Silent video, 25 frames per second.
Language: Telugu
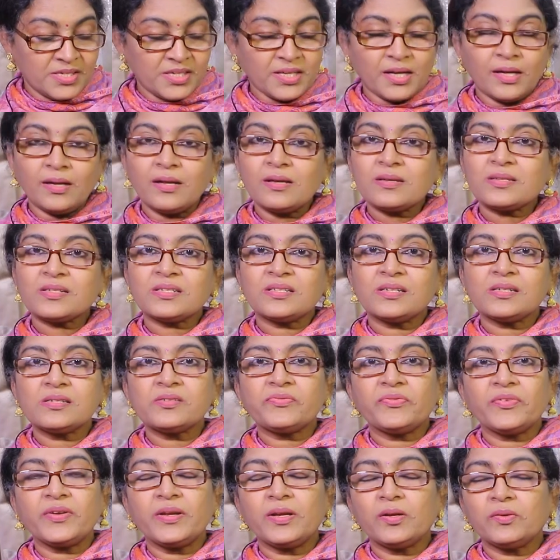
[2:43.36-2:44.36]
చాలా
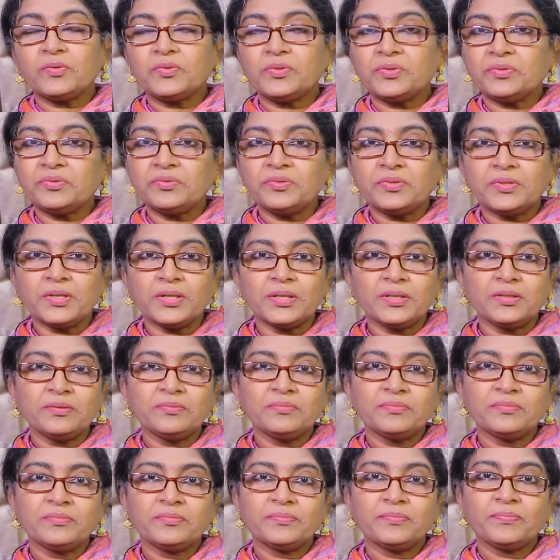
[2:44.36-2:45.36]
స్ట్రెస్ ఫీల్ అవుతూ
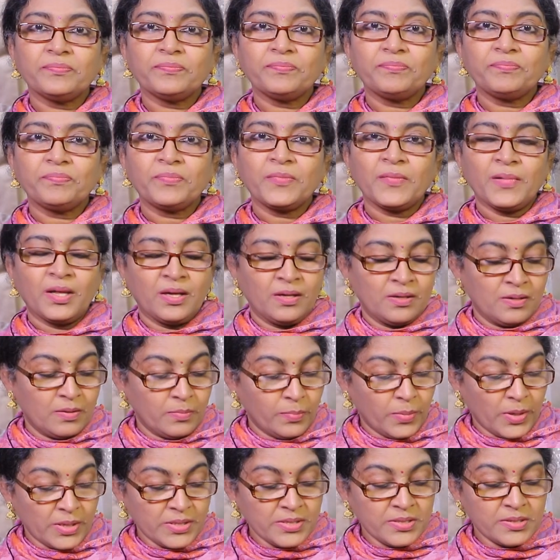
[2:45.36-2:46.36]
ఉంటారు
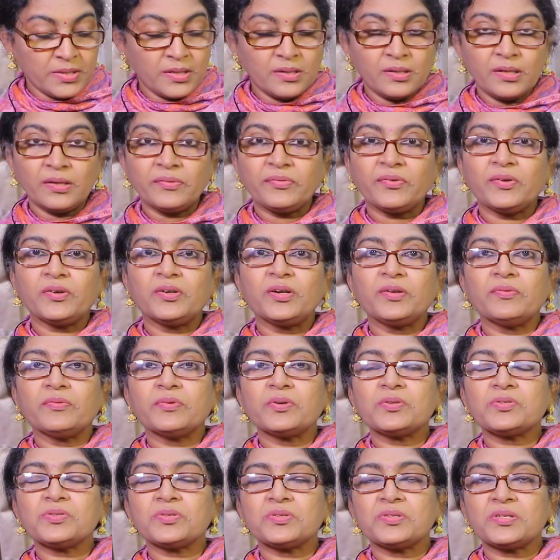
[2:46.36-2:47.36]
పర్సనల్ లైఫ్లో
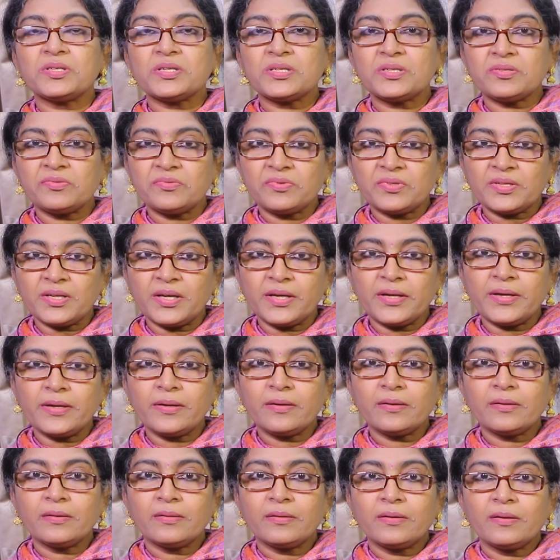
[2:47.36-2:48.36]
డివోర్స్ వచ్చేసి
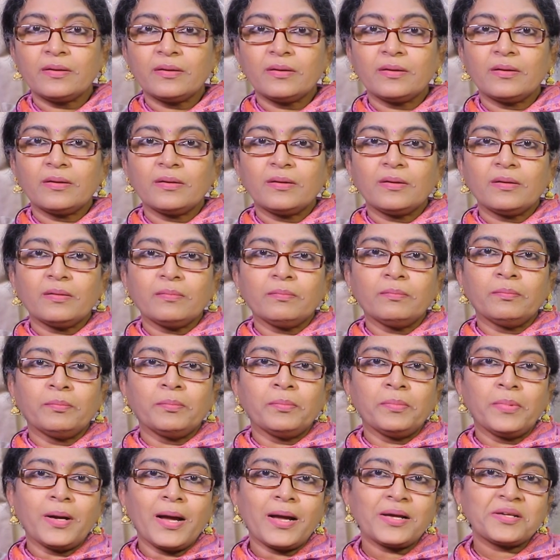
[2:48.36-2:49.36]
ఉంటాయి
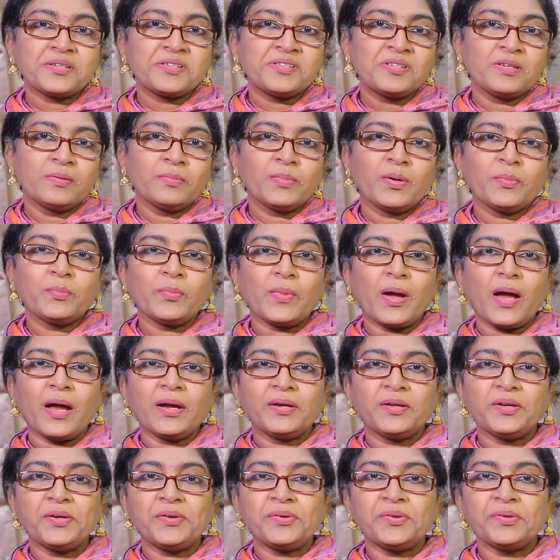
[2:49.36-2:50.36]
మ్యాక్సిమం
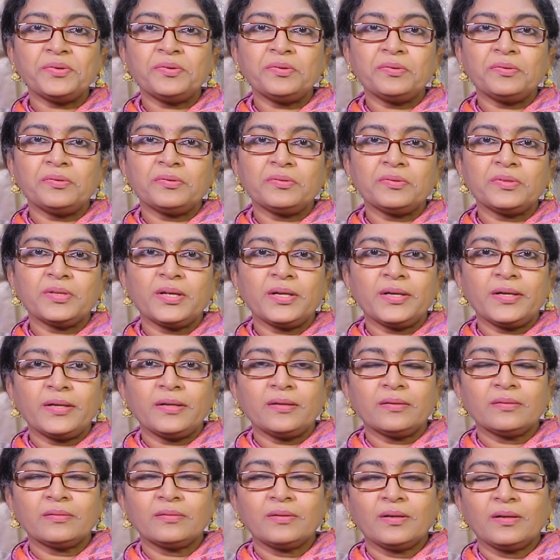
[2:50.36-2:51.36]
యాటిట్యూడ్
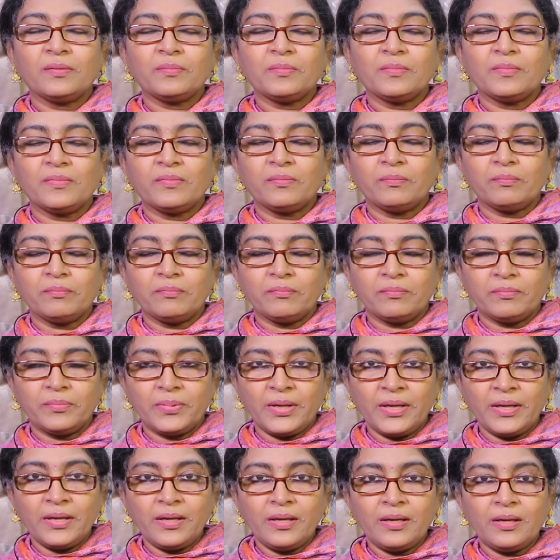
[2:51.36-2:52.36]
ఉంటుందండి
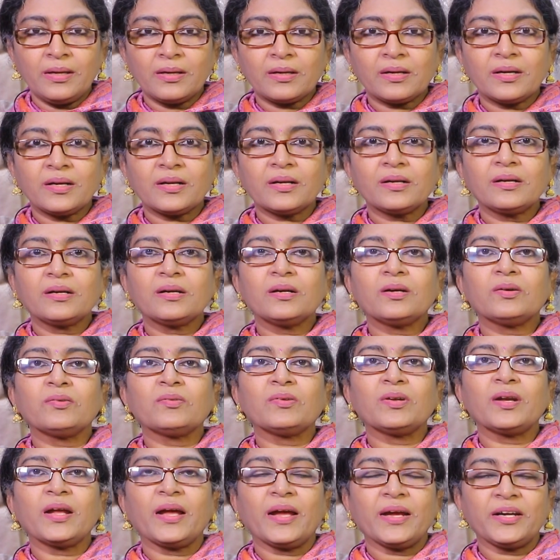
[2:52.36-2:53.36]
భీకరంగా
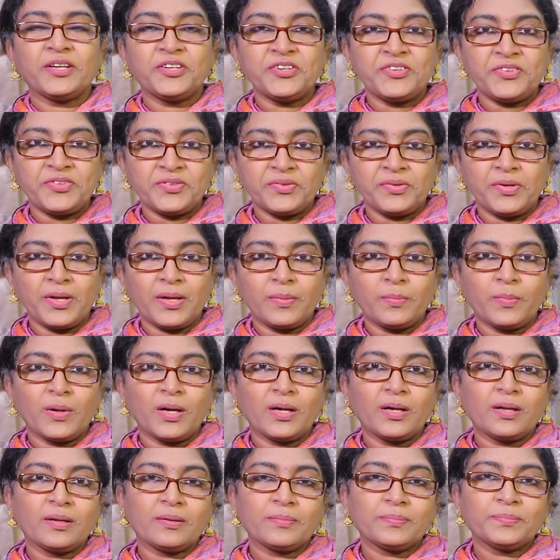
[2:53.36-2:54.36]
ఉన్న యాటిట్యూడ్
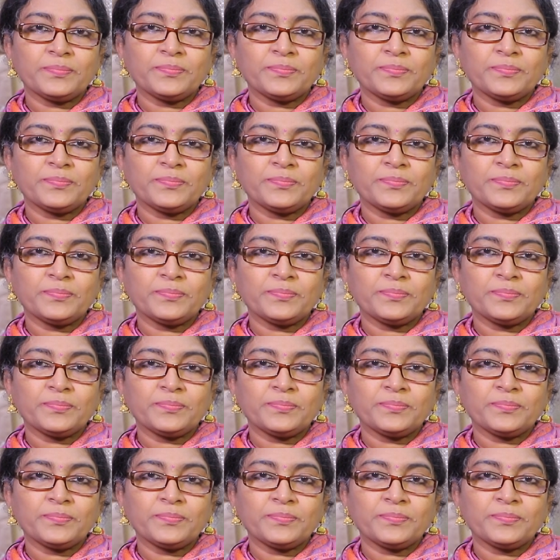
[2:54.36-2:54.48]
అనమాట